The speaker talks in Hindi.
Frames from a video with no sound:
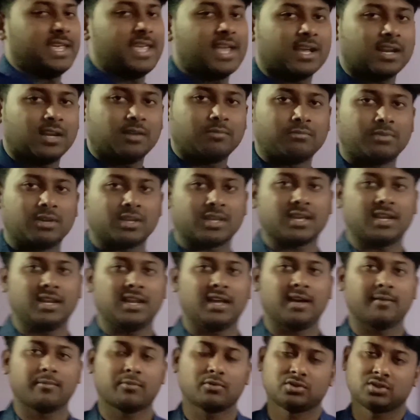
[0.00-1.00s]
एक नंबर के लिए
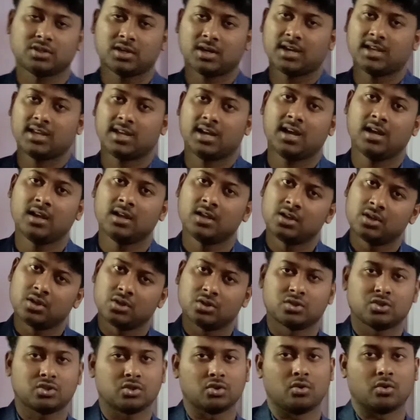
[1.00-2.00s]
आपको जगह यहाँ
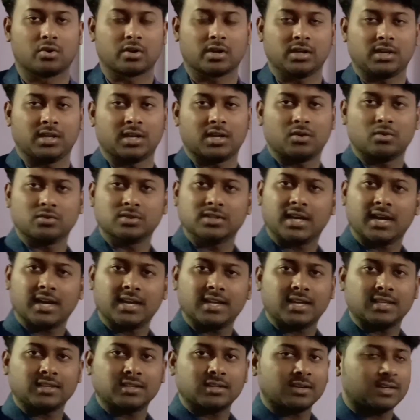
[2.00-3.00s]
छोड़नी है हो जाएगा
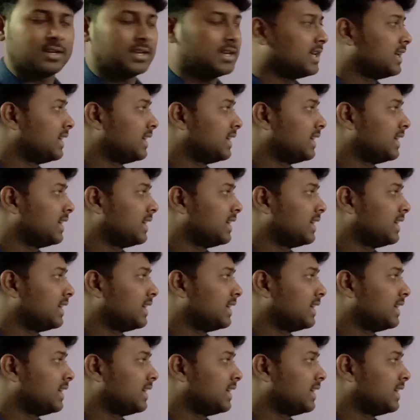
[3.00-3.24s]
यहाँ तक